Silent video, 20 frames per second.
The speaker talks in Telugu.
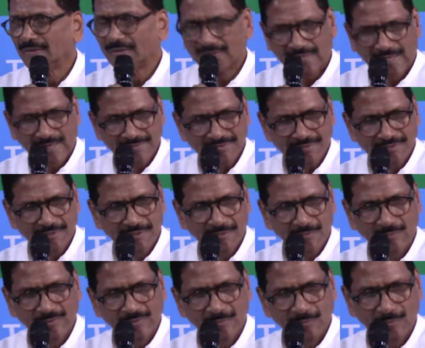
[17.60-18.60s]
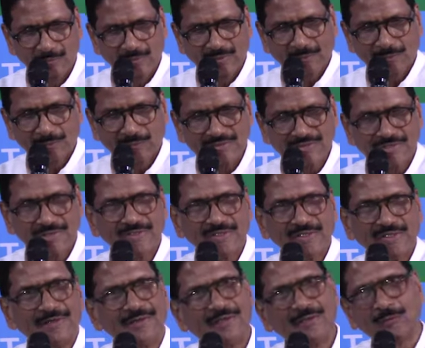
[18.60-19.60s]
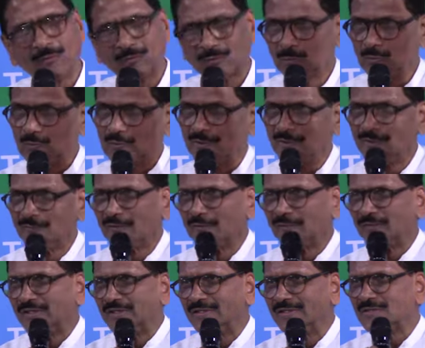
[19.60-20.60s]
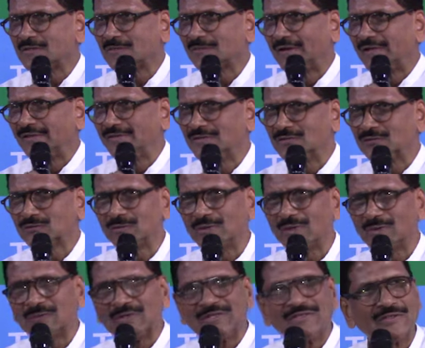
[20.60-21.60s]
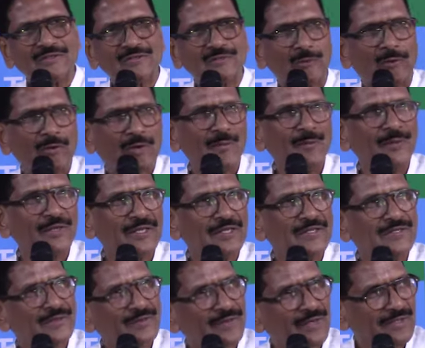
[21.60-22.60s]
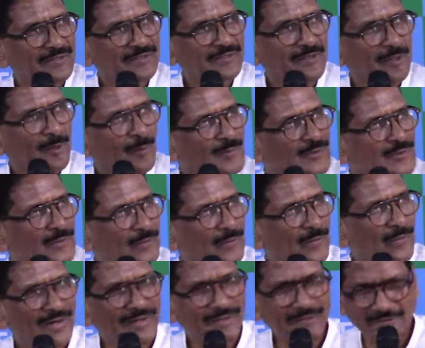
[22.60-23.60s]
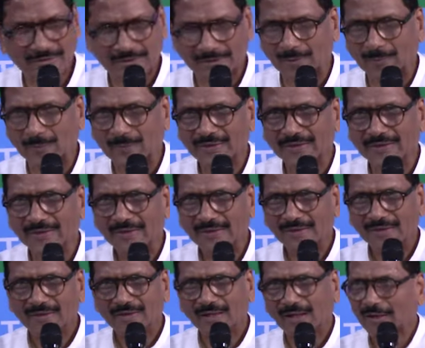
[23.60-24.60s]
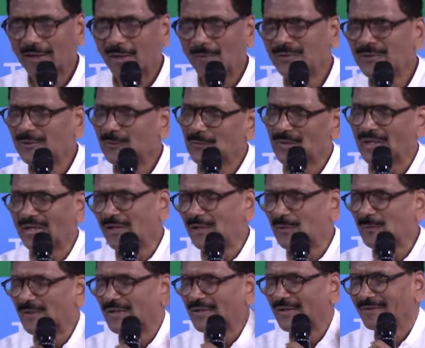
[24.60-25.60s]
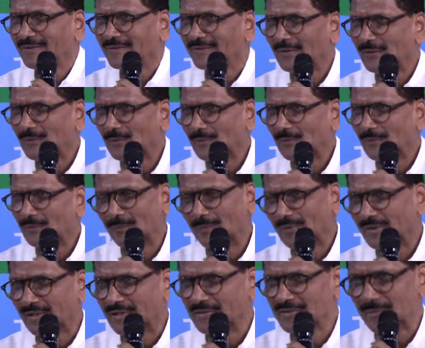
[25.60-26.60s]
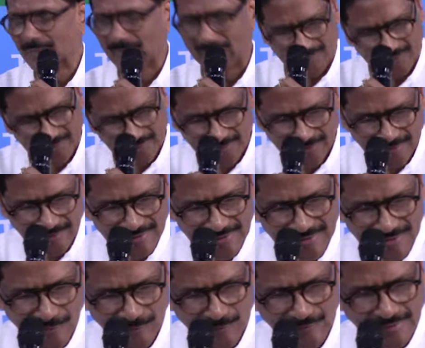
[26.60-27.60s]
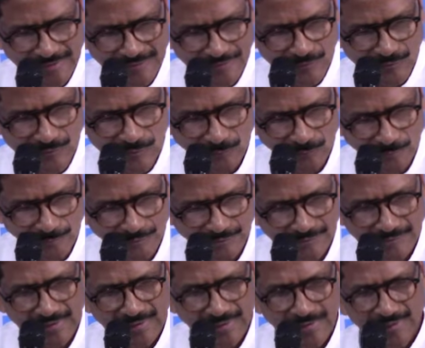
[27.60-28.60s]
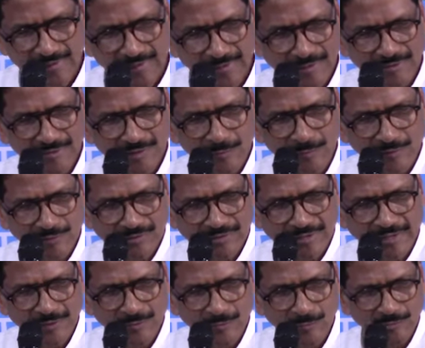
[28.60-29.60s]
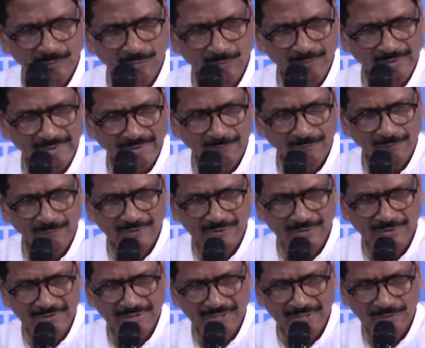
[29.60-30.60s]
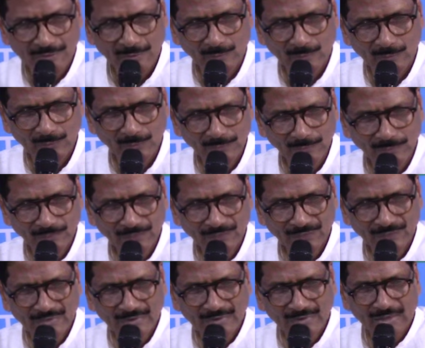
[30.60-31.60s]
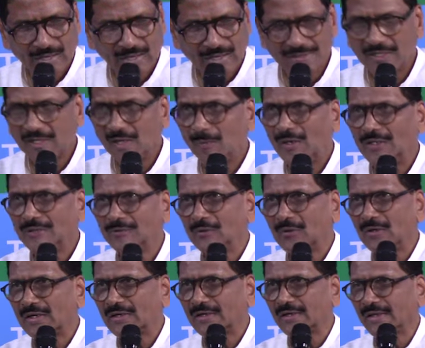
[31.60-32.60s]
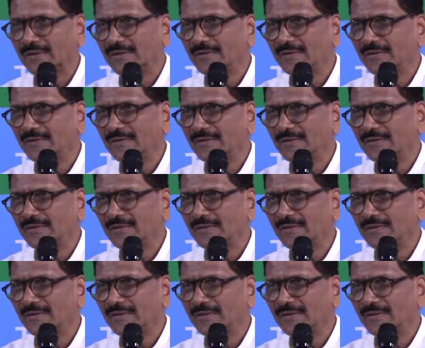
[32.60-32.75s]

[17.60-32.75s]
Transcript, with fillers: లాస్ట్ ఇయర్ మేము మా పీసీసీలో నేను టూ థౌజండ్ ఫిఫ్టీన్ నుంచి ఫైట్ చేస్తున్నా పీసీసీలో కమిటీ వేసాను ఎలక్షన్ కమిషన్ కోఆర్డినేషన్ కమిటీ ఆ కమిటీ ఉన్నా లేకపోయినా నేను ఇట్ డజంట్ మ్యాటర్ నేను చేసే పని నేను చేసుకుంటూ అయితే మేము స్టేట్ మొత్తం ట్రావెల్ విజిట్ చేసినప్పుడు ఆదిలాబాద్లో అక్కడ